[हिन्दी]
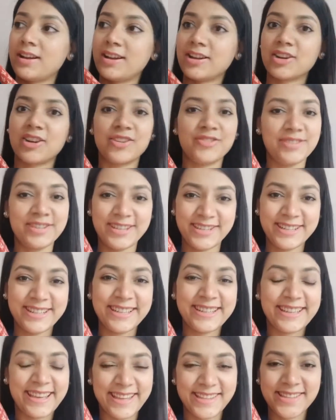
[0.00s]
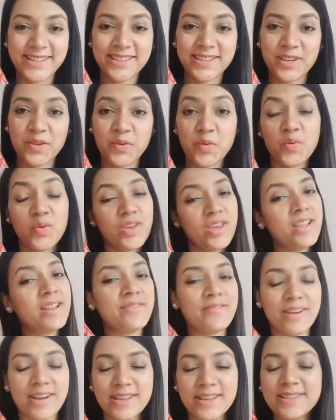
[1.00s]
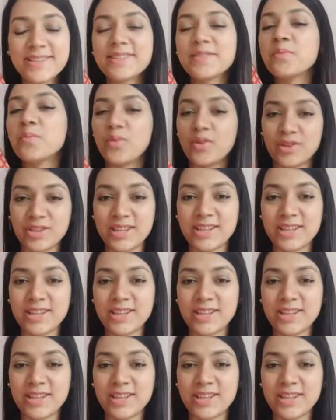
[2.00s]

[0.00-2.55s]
कॉन्फिडेंटली uh, कह सकती हूँ कि लिबास बहुत